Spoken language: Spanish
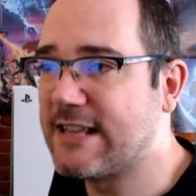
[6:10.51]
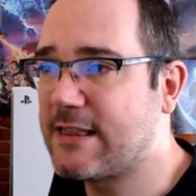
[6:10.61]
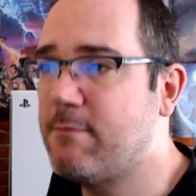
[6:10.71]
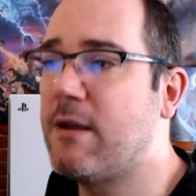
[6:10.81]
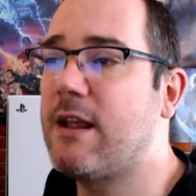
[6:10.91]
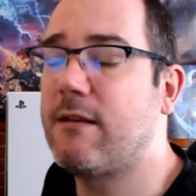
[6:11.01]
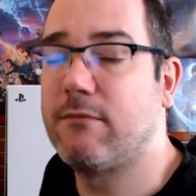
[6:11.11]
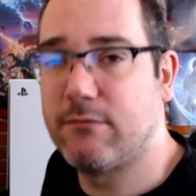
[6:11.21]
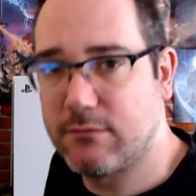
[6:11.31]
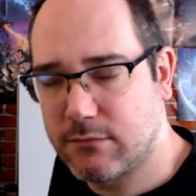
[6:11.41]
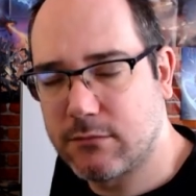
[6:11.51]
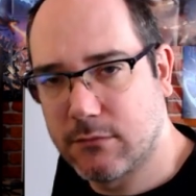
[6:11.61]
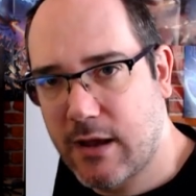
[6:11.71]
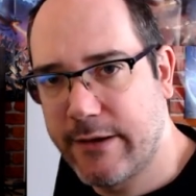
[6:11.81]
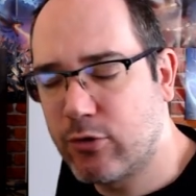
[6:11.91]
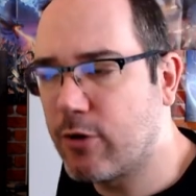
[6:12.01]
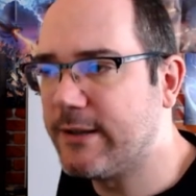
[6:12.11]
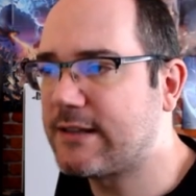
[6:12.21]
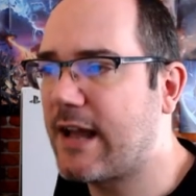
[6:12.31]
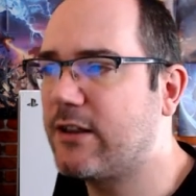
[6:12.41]
Decidme en un
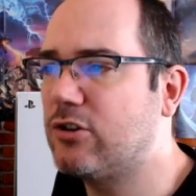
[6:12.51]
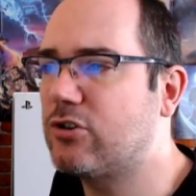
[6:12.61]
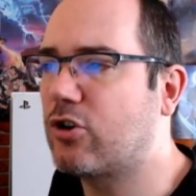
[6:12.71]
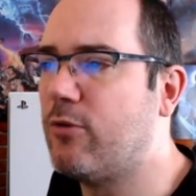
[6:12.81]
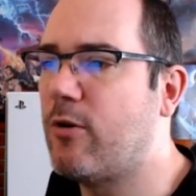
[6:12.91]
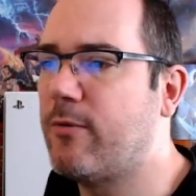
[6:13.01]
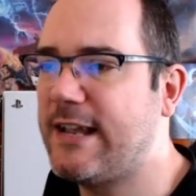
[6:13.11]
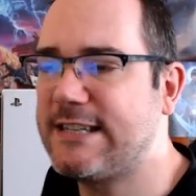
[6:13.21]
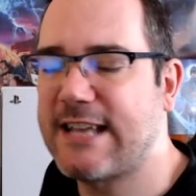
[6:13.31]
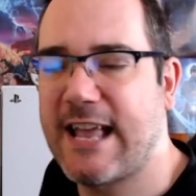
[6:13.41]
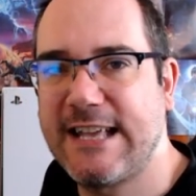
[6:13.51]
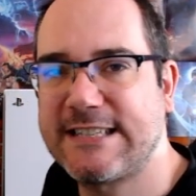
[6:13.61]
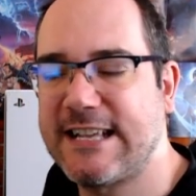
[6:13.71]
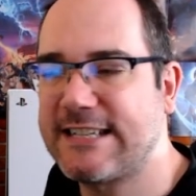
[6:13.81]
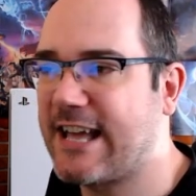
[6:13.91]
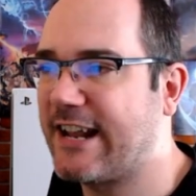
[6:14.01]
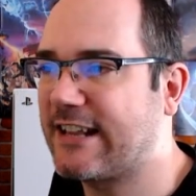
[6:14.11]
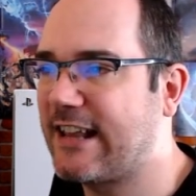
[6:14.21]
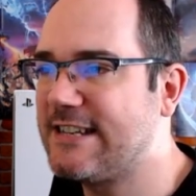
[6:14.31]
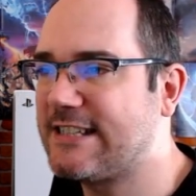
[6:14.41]
comentario cómo veis estas
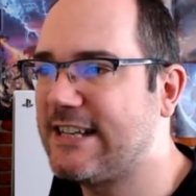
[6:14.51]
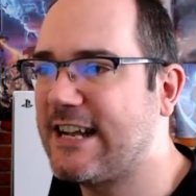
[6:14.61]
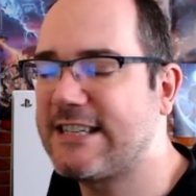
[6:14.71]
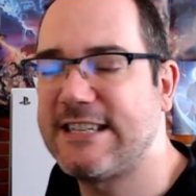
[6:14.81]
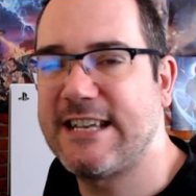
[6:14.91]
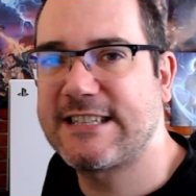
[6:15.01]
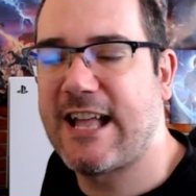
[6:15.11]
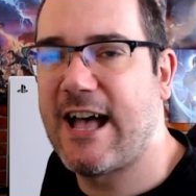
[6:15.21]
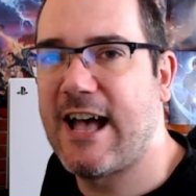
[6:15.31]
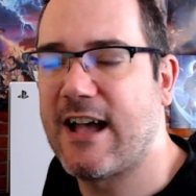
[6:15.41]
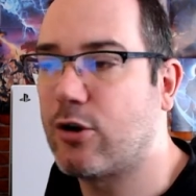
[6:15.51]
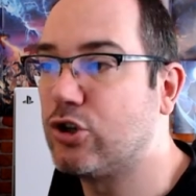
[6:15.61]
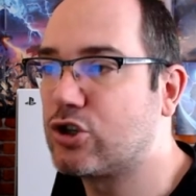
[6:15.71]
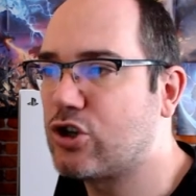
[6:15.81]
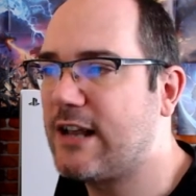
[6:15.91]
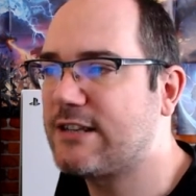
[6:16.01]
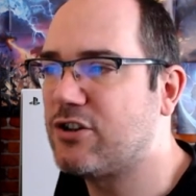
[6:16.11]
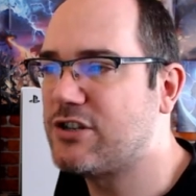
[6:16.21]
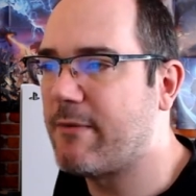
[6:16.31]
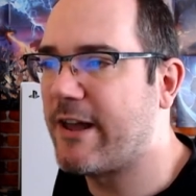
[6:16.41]
características y esta consola, si
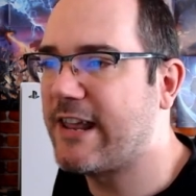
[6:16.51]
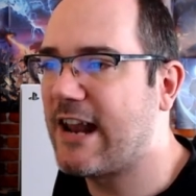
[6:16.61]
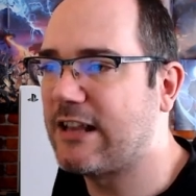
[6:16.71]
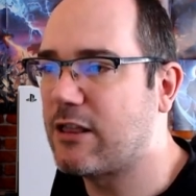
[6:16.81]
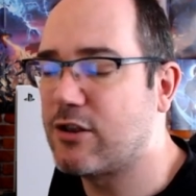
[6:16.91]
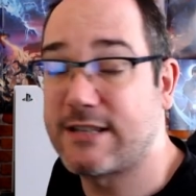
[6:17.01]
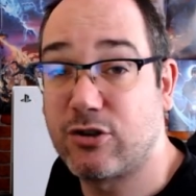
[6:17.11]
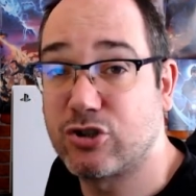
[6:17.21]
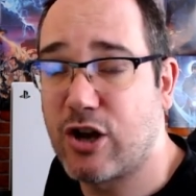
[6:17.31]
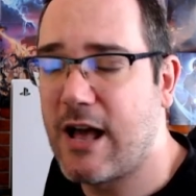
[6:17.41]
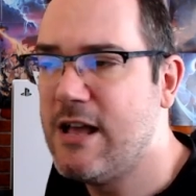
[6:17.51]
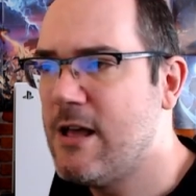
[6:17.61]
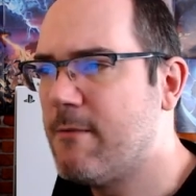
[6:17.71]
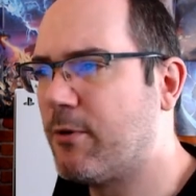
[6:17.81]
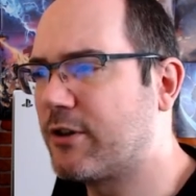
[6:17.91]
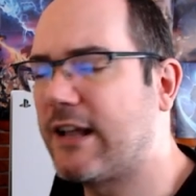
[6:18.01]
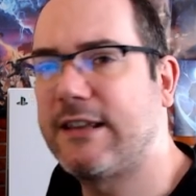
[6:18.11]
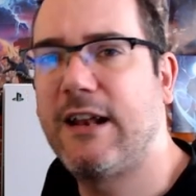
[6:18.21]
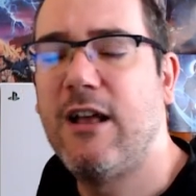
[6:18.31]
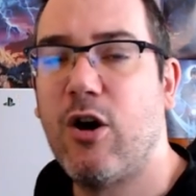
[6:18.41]
os llamaría la atención esta consola
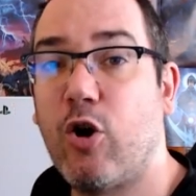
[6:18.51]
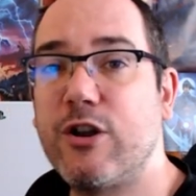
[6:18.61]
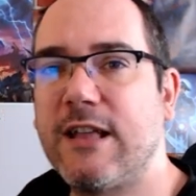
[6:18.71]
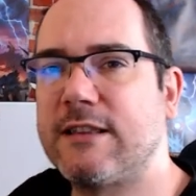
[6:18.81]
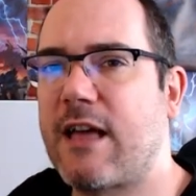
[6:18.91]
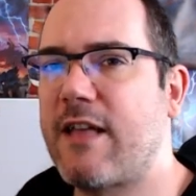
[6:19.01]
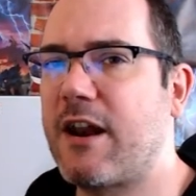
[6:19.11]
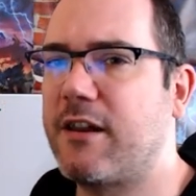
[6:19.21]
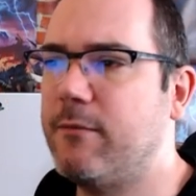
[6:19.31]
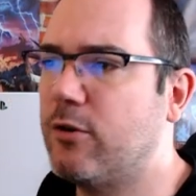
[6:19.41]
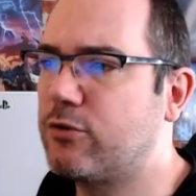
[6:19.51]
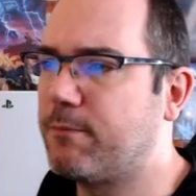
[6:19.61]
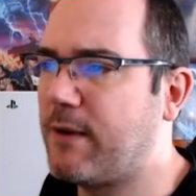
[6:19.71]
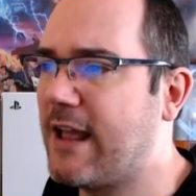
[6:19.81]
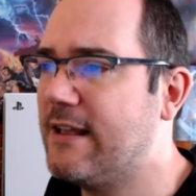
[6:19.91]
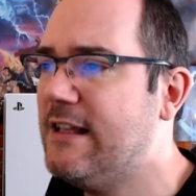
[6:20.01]
portátil orientada al Remote Play.